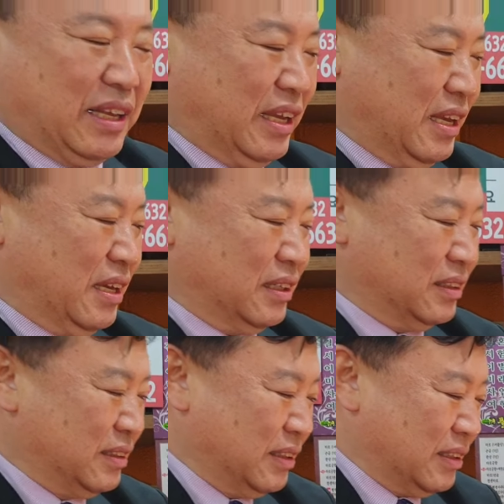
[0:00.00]
예.
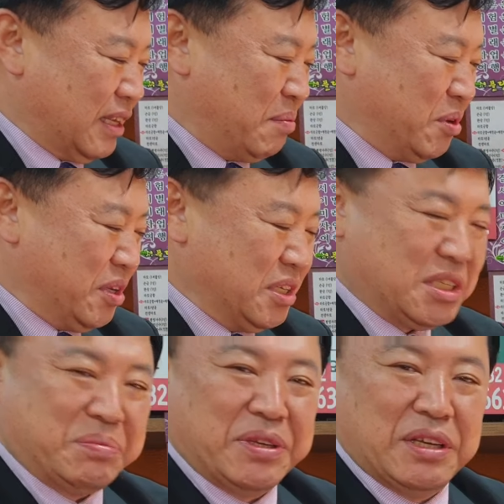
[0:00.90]
3월
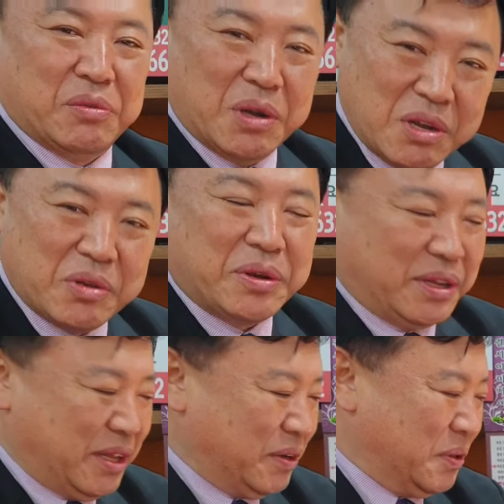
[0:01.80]
22일 월요일이
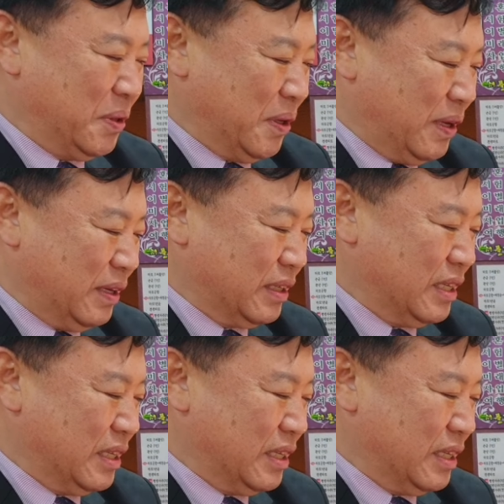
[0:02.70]
되고요.